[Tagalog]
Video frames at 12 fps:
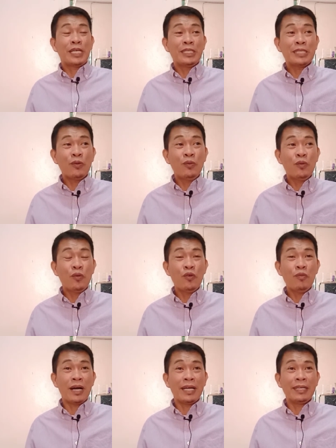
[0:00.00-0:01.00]
Kung sa isang
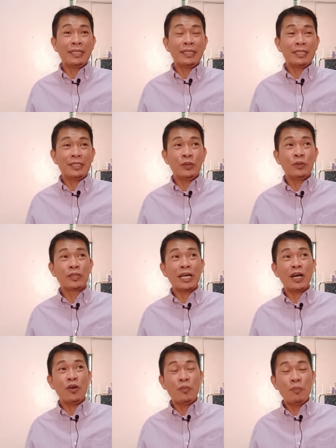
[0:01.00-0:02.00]
hukuman,
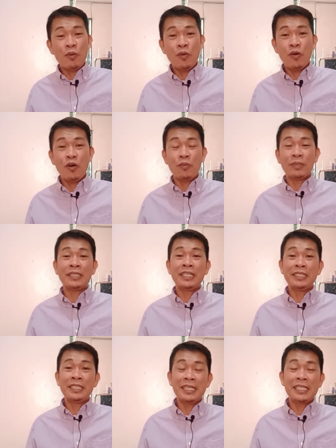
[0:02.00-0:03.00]
yung nakaupong hukom
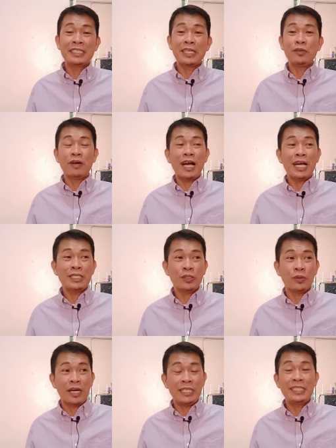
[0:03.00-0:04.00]
na didinig sa yung
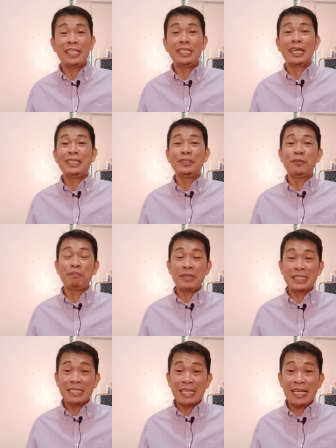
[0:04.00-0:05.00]
kaso ay siya na rin
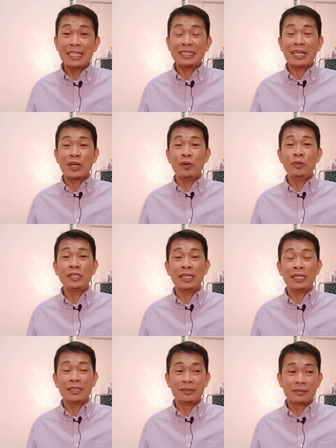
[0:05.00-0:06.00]
yung piskal na
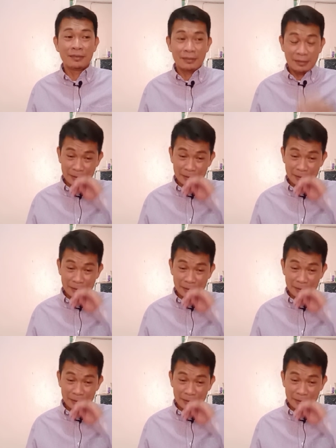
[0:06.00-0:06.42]
taga-usig,